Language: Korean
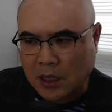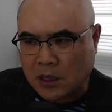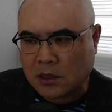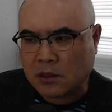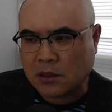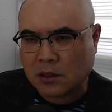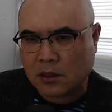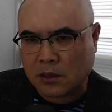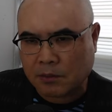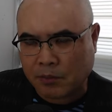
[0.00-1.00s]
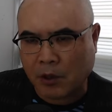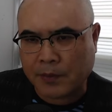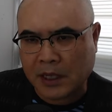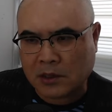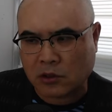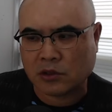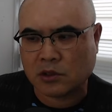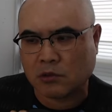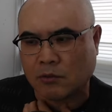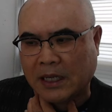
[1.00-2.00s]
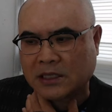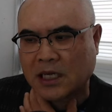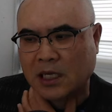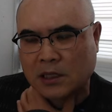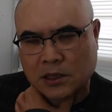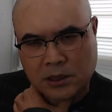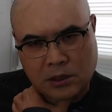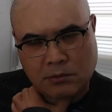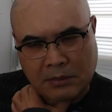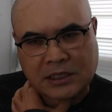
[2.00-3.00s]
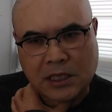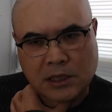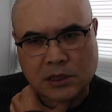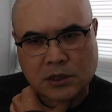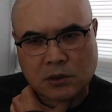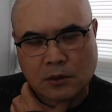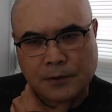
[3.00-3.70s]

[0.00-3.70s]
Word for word: 그 법의 정신도 마찬가지죠. 마찬가지죠.